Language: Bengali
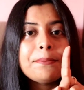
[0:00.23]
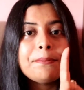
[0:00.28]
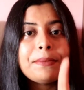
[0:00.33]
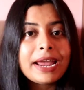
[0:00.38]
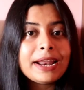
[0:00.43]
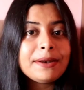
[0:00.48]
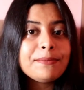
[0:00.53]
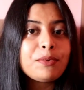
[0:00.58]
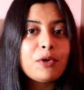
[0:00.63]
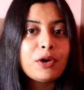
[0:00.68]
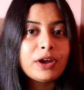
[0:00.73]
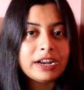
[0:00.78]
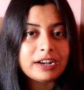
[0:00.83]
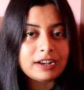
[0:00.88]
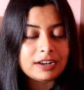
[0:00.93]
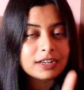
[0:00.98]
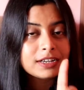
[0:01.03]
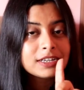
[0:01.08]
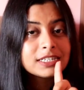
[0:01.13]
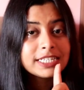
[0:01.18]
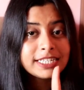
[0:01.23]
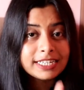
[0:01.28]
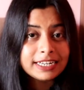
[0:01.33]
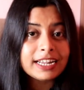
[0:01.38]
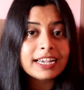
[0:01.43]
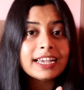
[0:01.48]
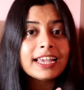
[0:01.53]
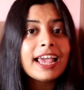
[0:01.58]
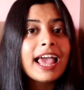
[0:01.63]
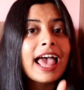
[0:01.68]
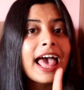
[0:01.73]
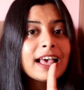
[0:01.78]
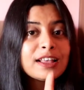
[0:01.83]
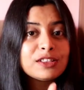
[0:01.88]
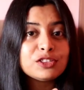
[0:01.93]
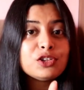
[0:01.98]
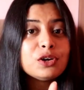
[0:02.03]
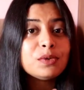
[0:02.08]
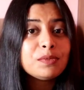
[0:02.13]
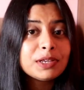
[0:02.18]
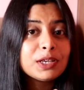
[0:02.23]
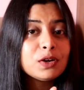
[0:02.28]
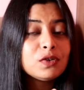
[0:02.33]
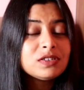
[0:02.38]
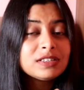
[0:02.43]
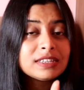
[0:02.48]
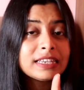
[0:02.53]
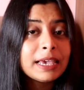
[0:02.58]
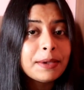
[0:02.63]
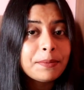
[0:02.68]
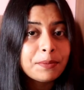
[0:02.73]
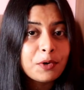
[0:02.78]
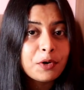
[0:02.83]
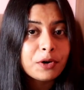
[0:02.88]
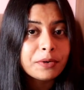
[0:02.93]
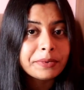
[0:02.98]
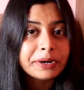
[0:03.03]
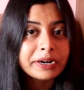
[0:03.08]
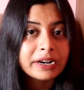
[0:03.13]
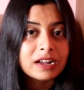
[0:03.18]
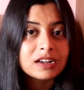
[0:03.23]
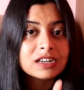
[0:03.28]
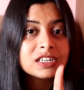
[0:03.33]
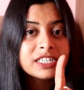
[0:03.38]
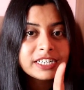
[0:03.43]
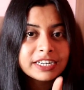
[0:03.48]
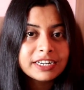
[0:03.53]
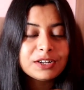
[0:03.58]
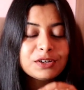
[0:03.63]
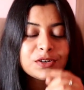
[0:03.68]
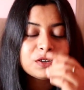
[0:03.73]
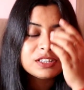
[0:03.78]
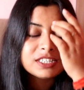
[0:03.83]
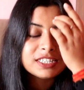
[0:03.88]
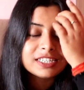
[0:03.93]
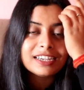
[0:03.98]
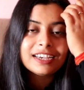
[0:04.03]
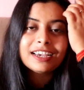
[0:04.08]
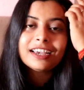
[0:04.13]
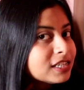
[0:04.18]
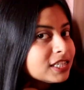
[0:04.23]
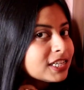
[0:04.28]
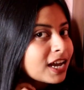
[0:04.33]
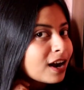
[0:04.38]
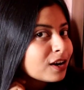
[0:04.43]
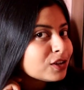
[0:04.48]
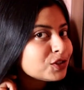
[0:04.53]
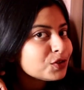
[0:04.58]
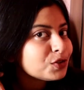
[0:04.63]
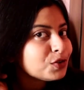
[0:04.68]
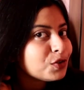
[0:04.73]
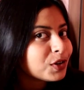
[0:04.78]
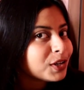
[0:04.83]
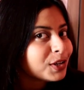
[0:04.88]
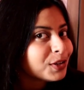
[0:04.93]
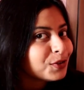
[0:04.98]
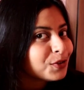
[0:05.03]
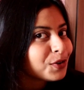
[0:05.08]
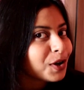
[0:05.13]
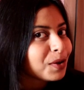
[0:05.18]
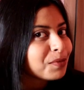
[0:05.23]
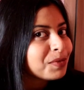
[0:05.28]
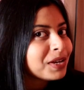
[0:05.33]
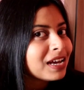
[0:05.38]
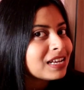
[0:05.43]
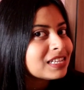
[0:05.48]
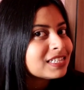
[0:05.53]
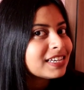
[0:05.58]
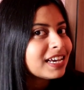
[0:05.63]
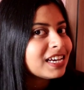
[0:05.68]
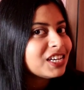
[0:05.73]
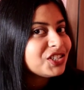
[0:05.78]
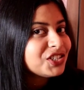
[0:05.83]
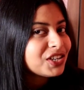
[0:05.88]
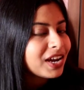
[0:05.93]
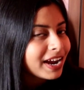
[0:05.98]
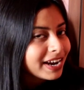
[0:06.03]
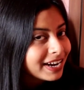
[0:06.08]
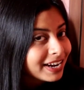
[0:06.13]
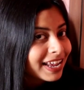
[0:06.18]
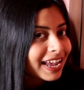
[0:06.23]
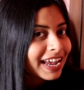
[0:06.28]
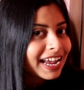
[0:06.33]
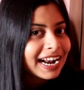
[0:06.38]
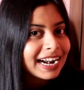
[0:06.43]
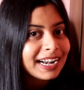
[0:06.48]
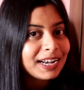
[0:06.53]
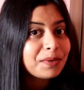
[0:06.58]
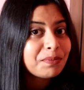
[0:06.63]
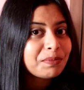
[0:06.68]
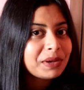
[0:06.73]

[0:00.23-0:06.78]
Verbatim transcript: মেন পয়েন্ট যেটাকে একদম কেউ স্কিপ করবে না সেটা হচ্ছে যার জন্য কিন্তু আমি আজকে এই শাইনি হেয়ারটা